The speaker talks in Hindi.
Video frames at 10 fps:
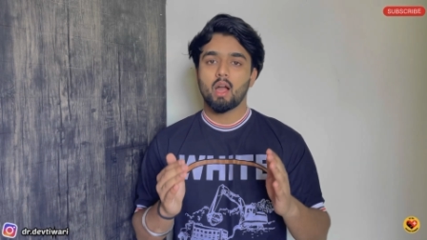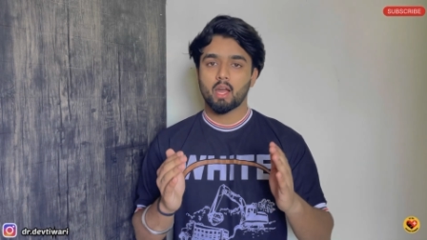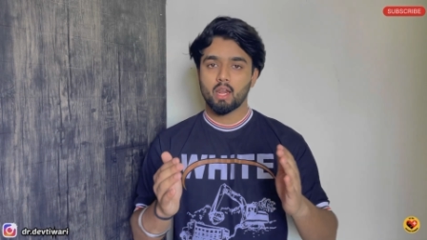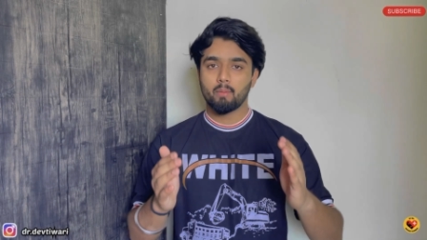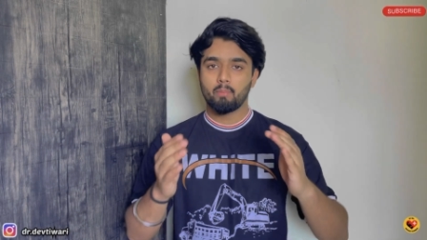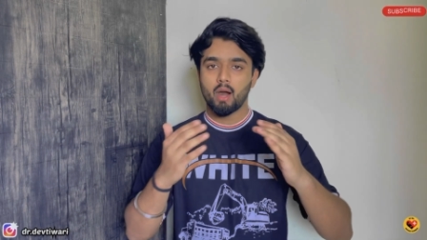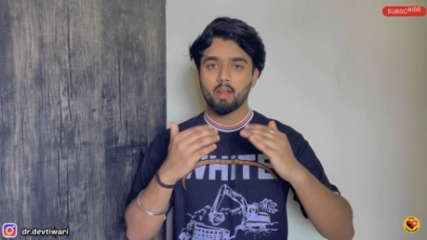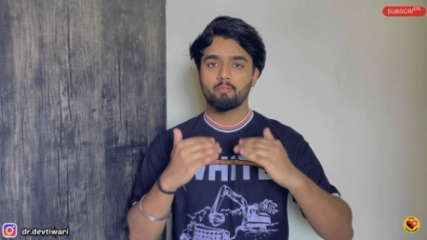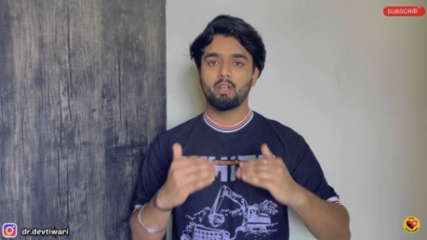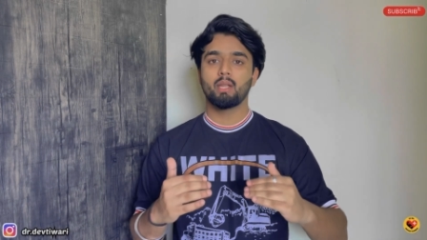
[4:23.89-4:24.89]
अगर आप
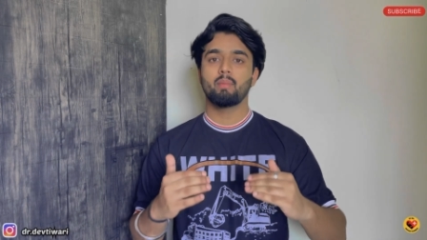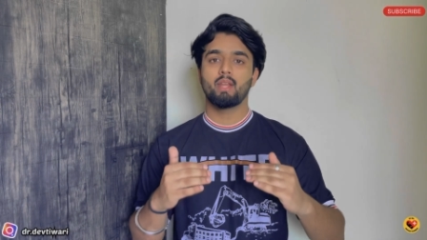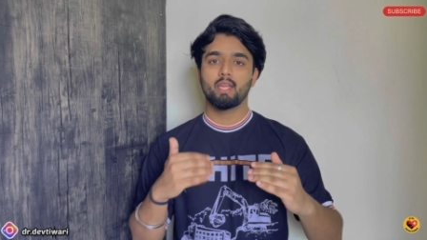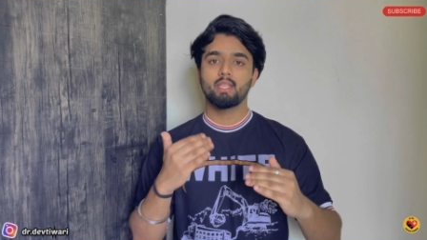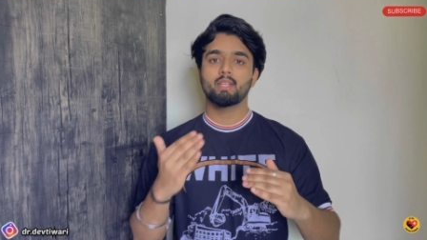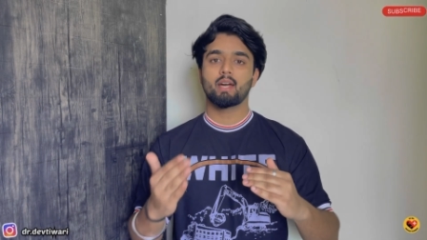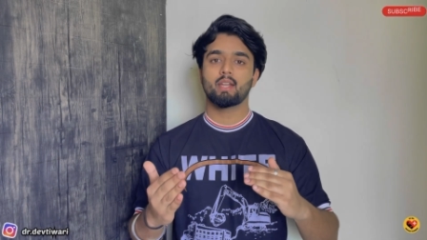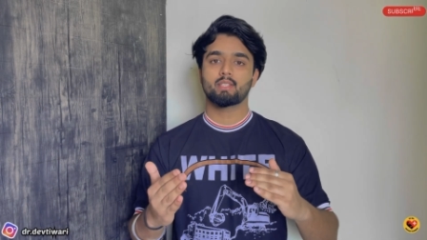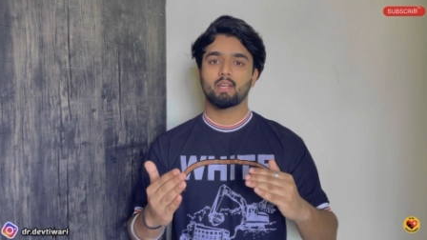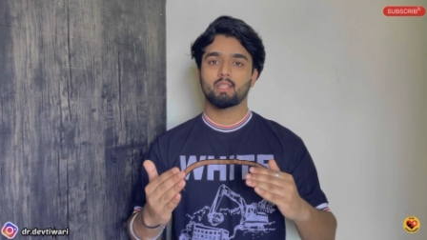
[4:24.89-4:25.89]
बाहर फील्ड में नहीं
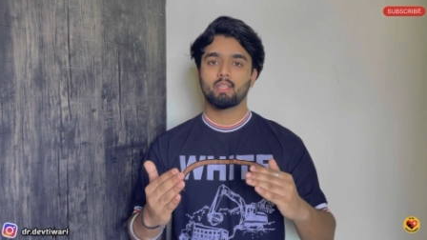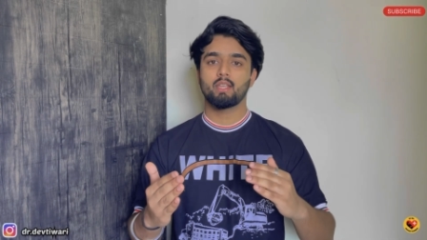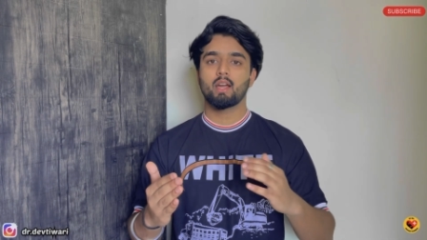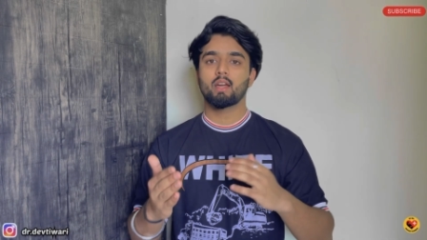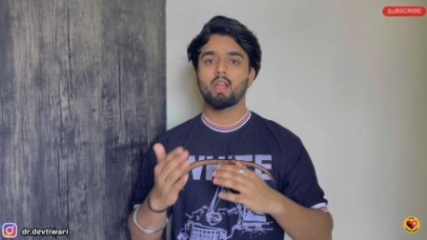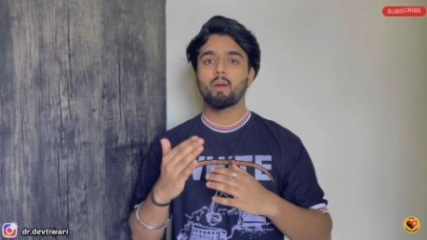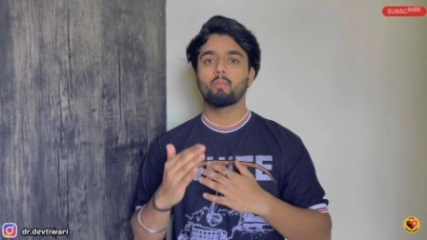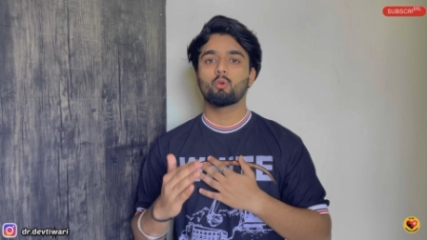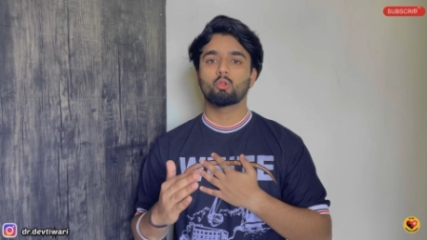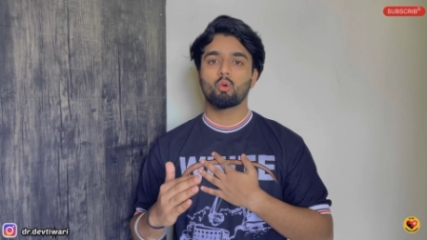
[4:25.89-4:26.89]
जाना चाहते अगर
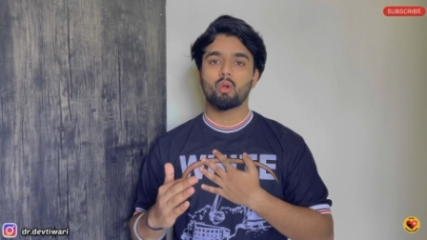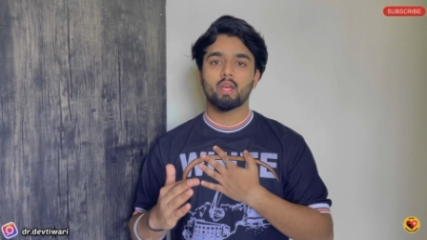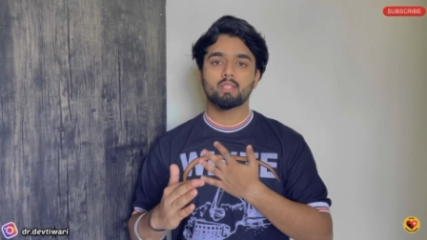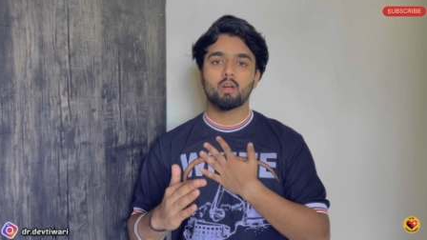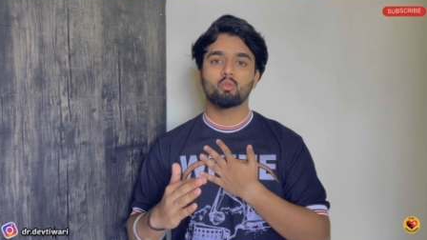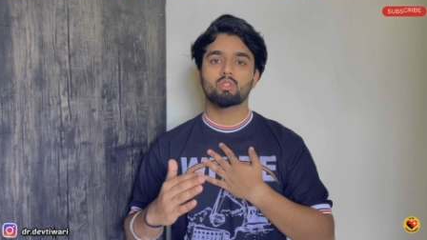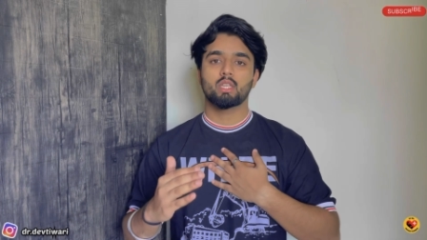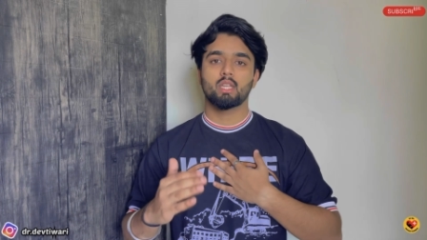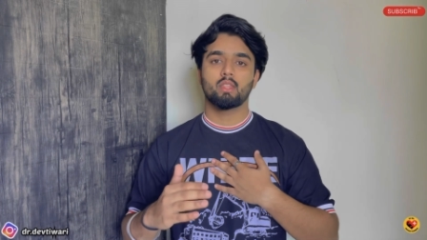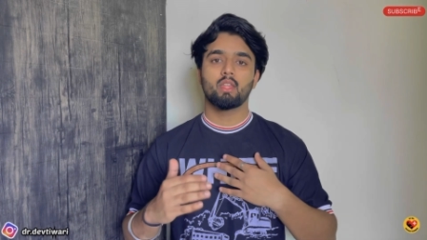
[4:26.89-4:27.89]
आपको थोड़ा सा
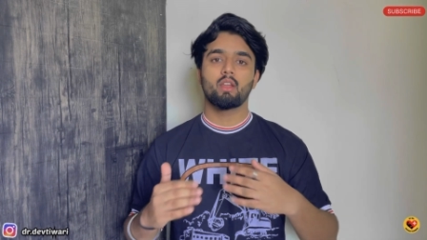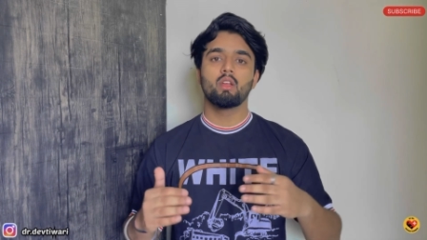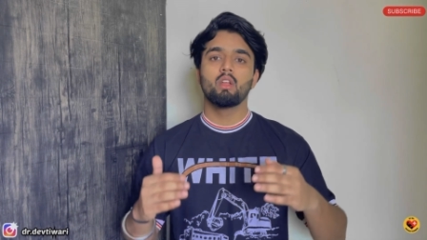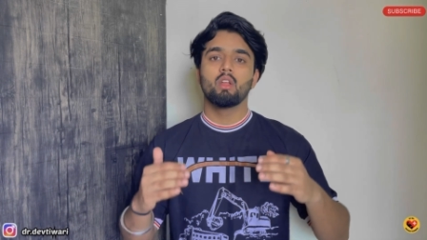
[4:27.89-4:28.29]
उसके अंदर